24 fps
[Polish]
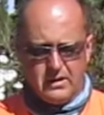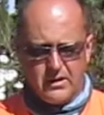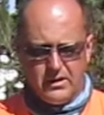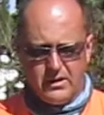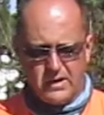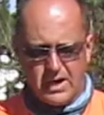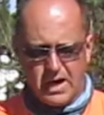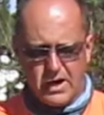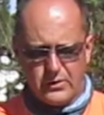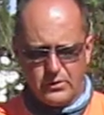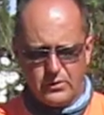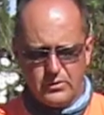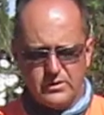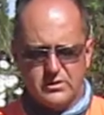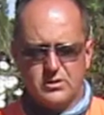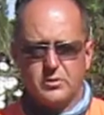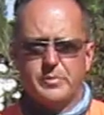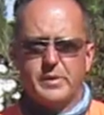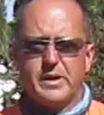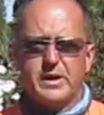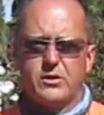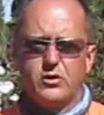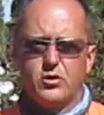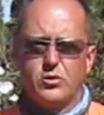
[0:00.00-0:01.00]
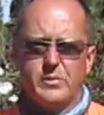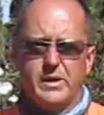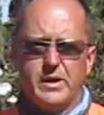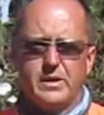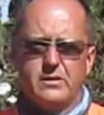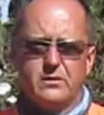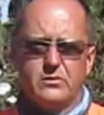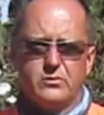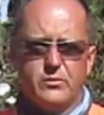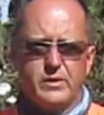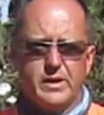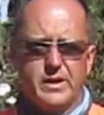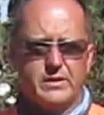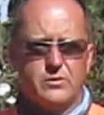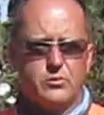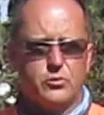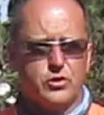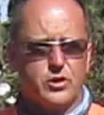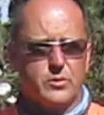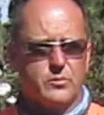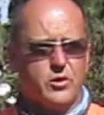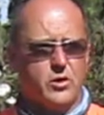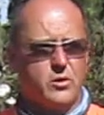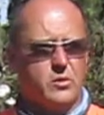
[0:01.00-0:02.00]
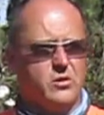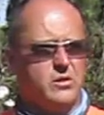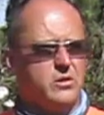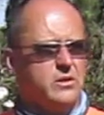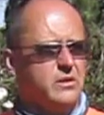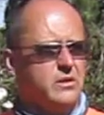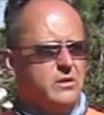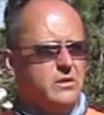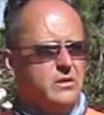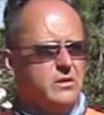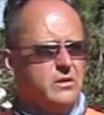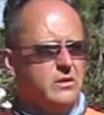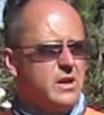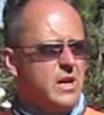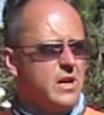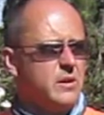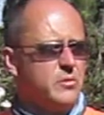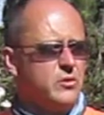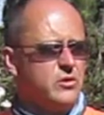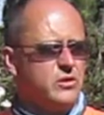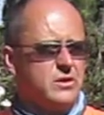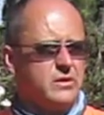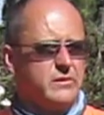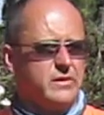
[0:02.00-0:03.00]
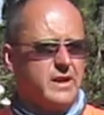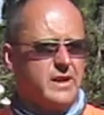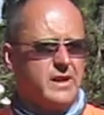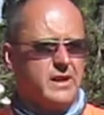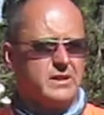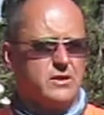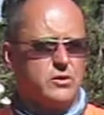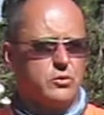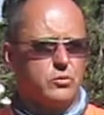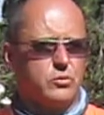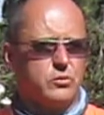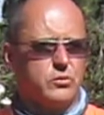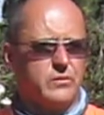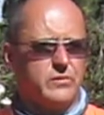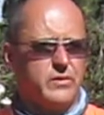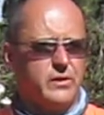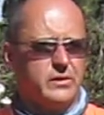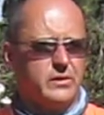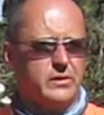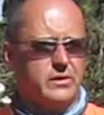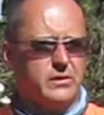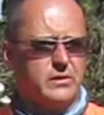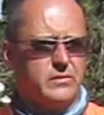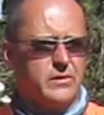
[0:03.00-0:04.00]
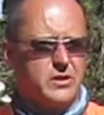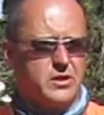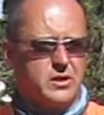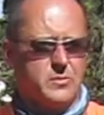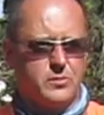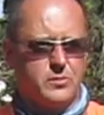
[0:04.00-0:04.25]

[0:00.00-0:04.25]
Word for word: e, Aroin Superhuman, które służą do harmonizowania struktur wody. To właśnie